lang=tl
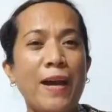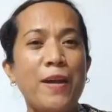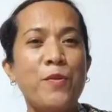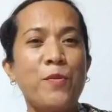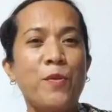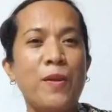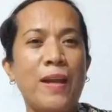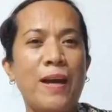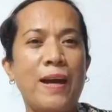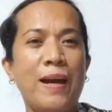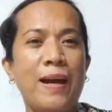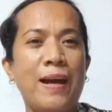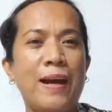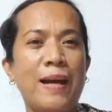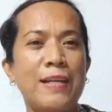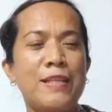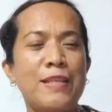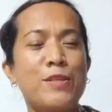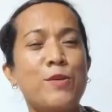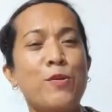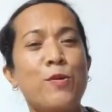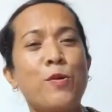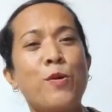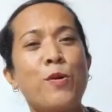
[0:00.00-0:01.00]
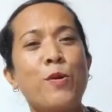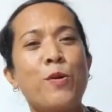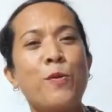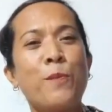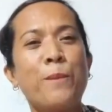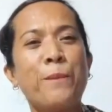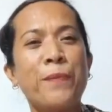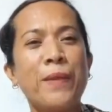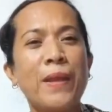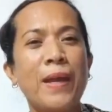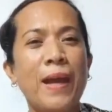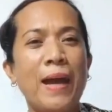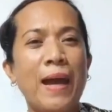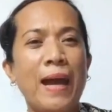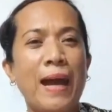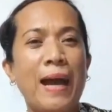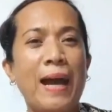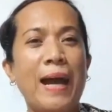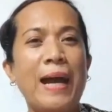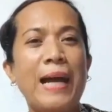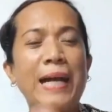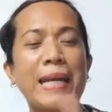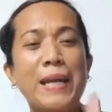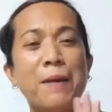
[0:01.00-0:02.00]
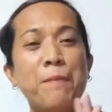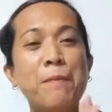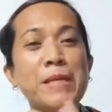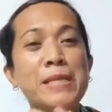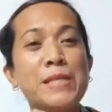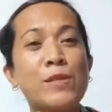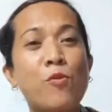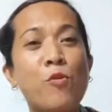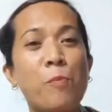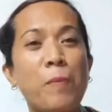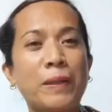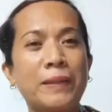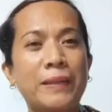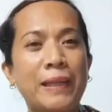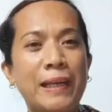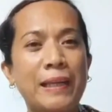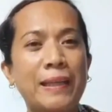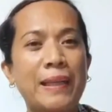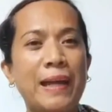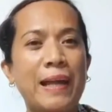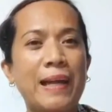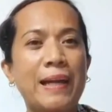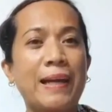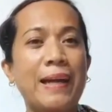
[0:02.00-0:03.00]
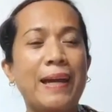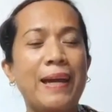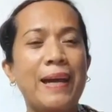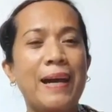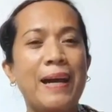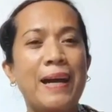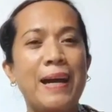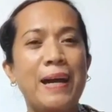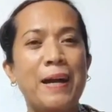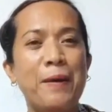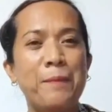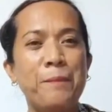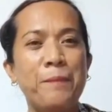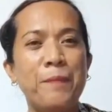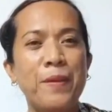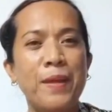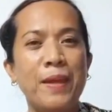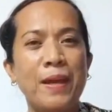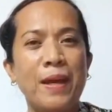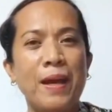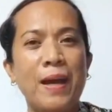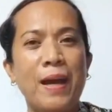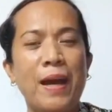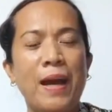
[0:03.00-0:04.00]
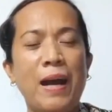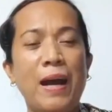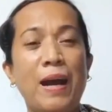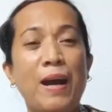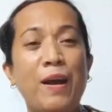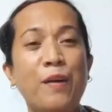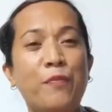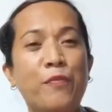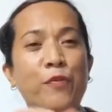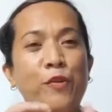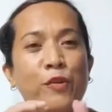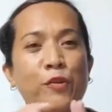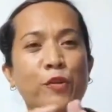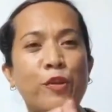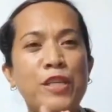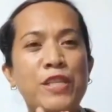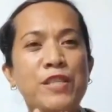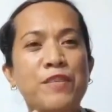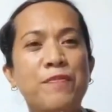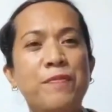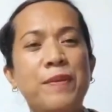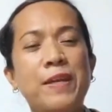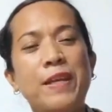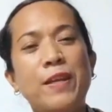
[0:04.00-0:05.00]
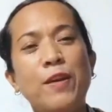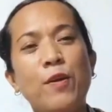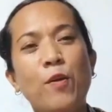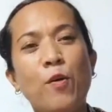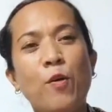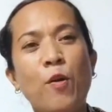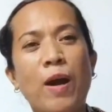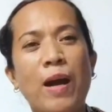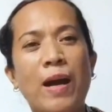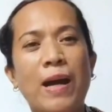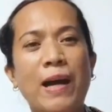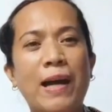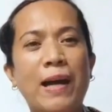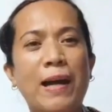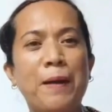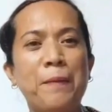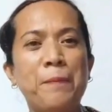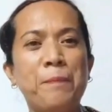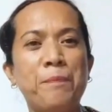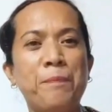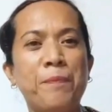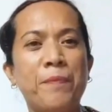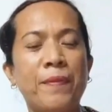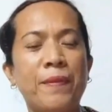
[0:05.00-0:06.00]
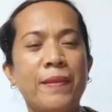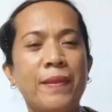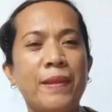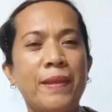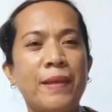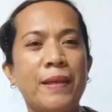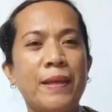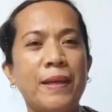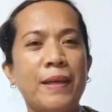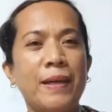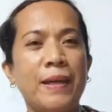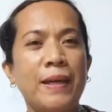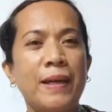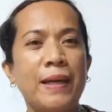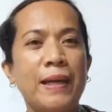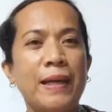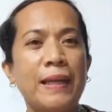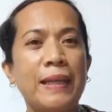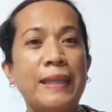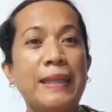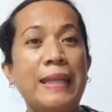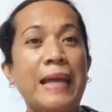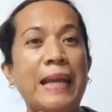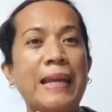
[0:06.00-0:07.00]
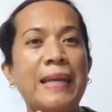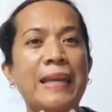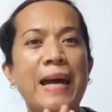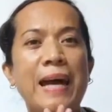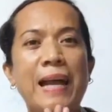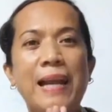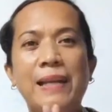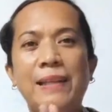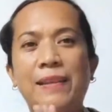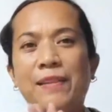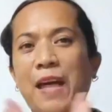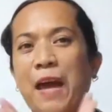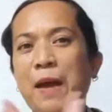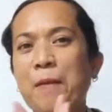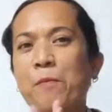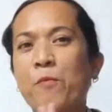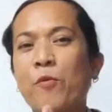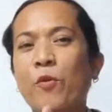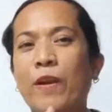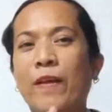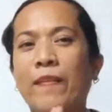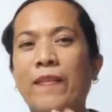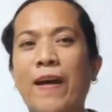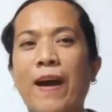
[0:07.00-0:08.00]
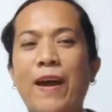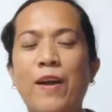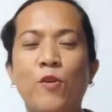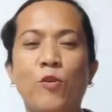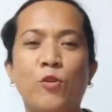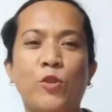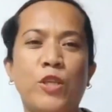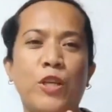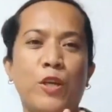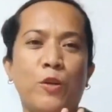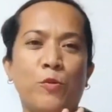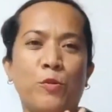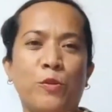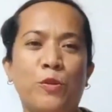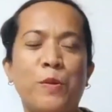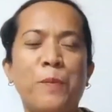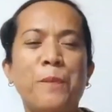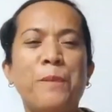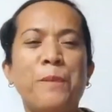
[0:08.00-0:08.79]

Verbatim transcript: kayong lahat? So, uh, na-miss kong magdaldal kaya uh, for today's video, uh, daldal time muna tayo. Charot.